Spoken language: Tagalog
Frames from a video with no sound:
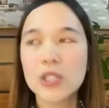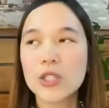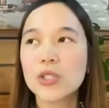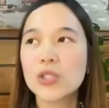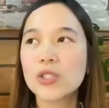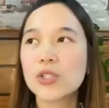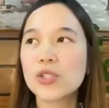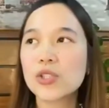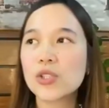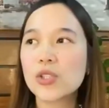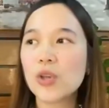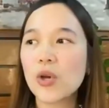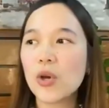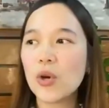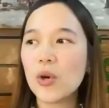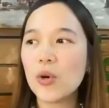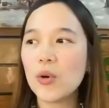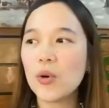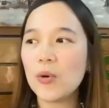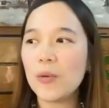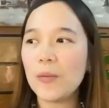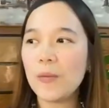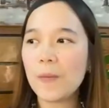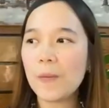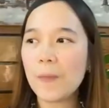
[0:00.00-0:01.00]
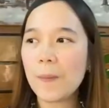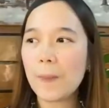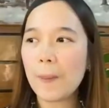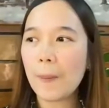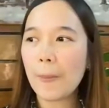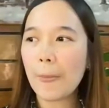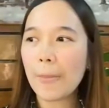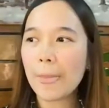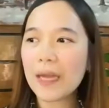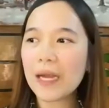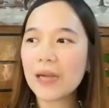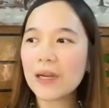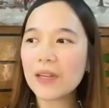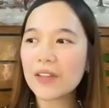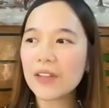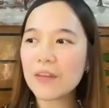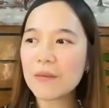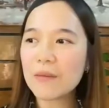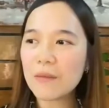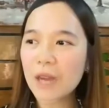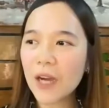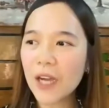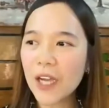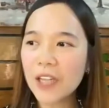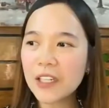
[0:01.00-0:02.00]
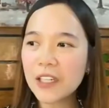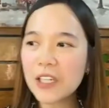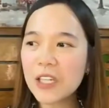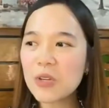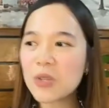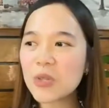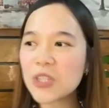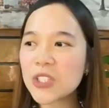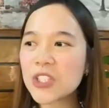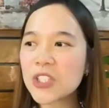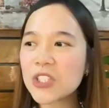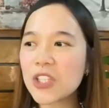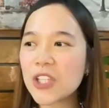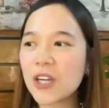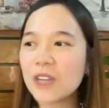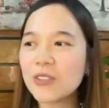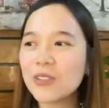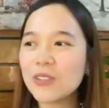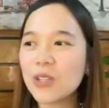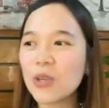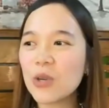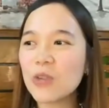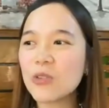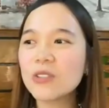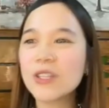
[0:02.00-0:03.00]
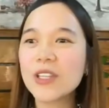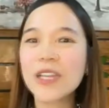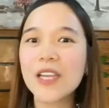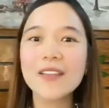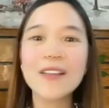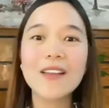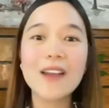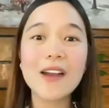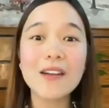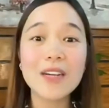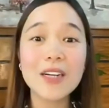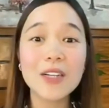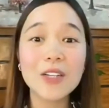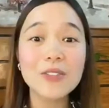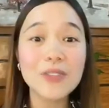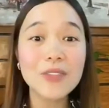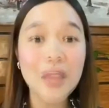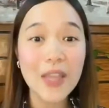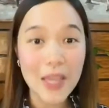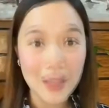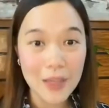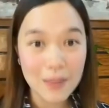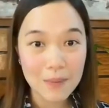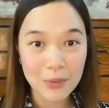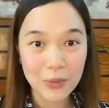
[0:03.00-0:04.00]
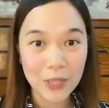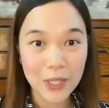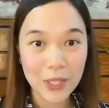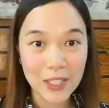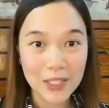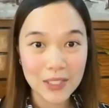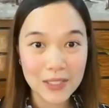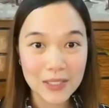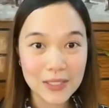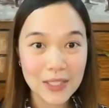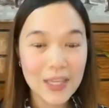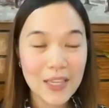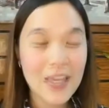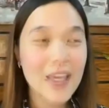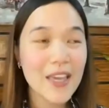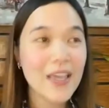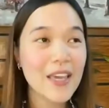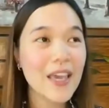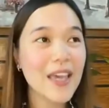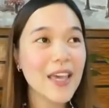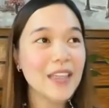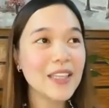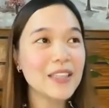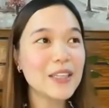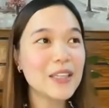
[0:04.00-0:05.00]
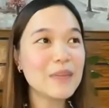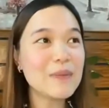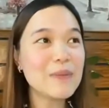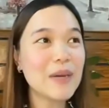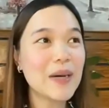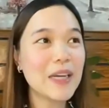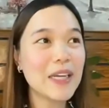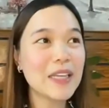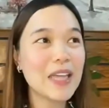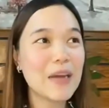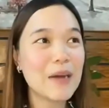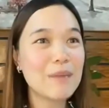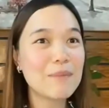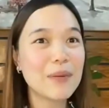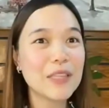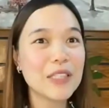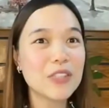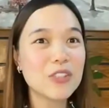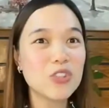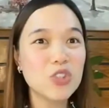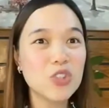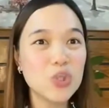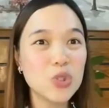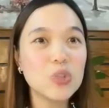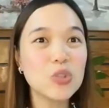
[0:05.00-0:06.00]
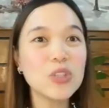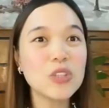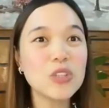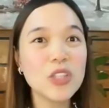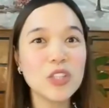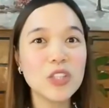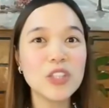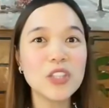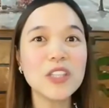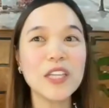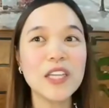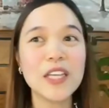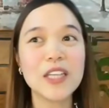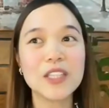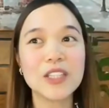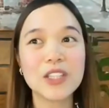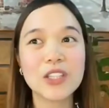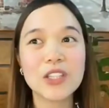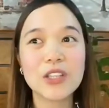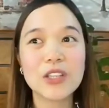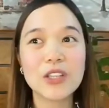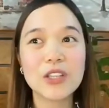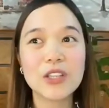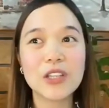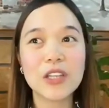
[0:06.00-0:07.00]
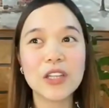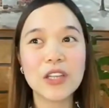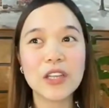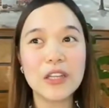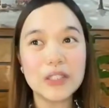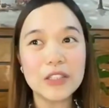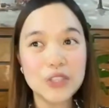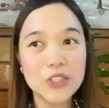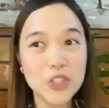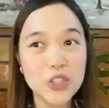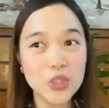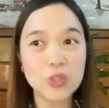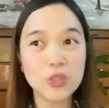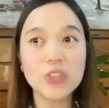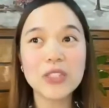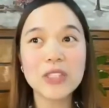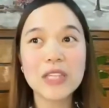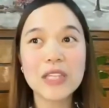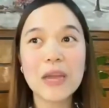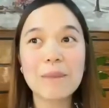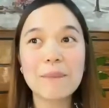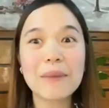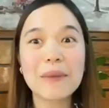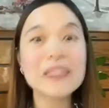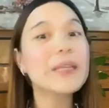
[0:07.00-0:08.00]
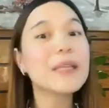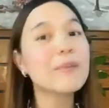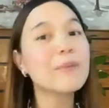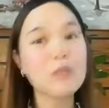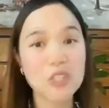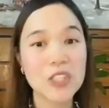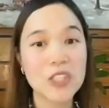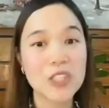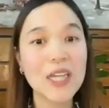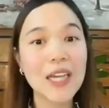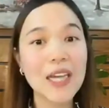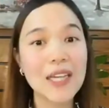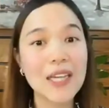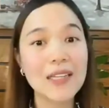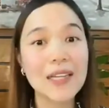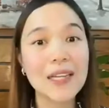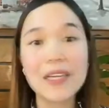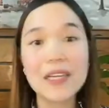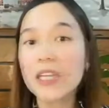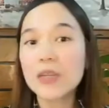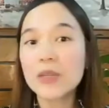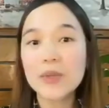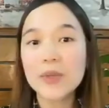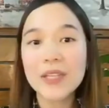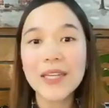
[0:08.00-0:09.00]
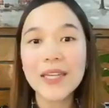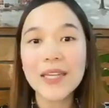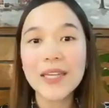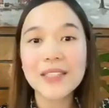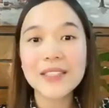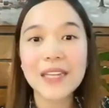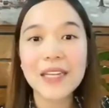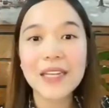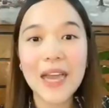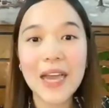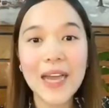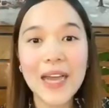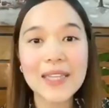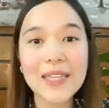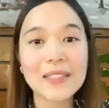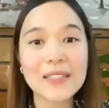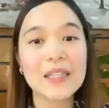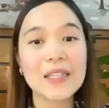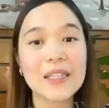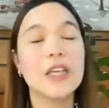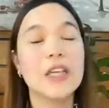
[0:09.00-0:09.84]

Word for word: So, the money was downloaded around April. And di ba dapat June yon eh. June, dapat tapos na, na-liquidate na lahat.